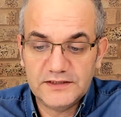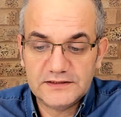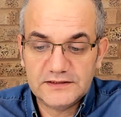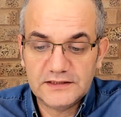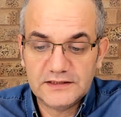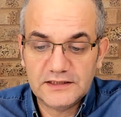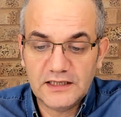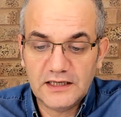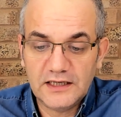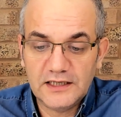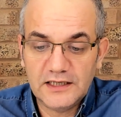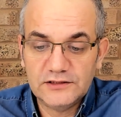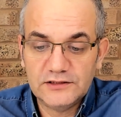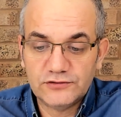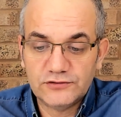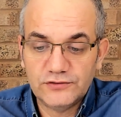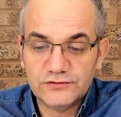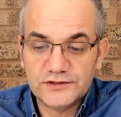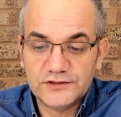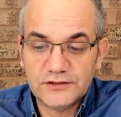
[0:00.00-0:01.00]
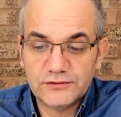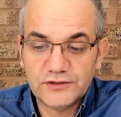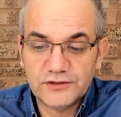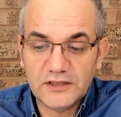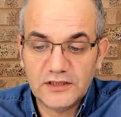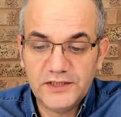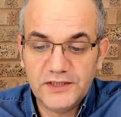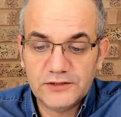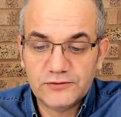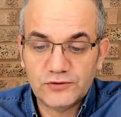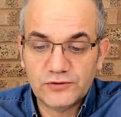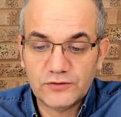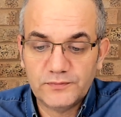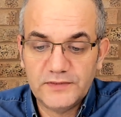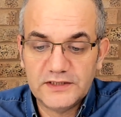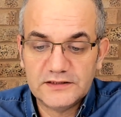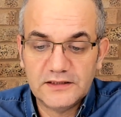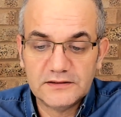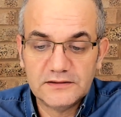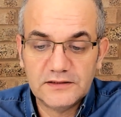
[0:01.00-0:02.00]
Zira aynı sözleri duyan pek çok
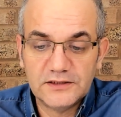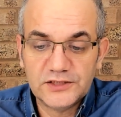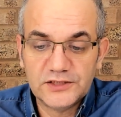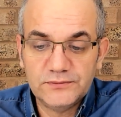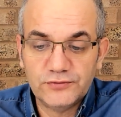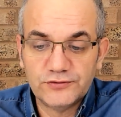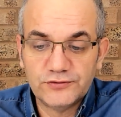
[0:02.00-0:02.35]
meslektaşın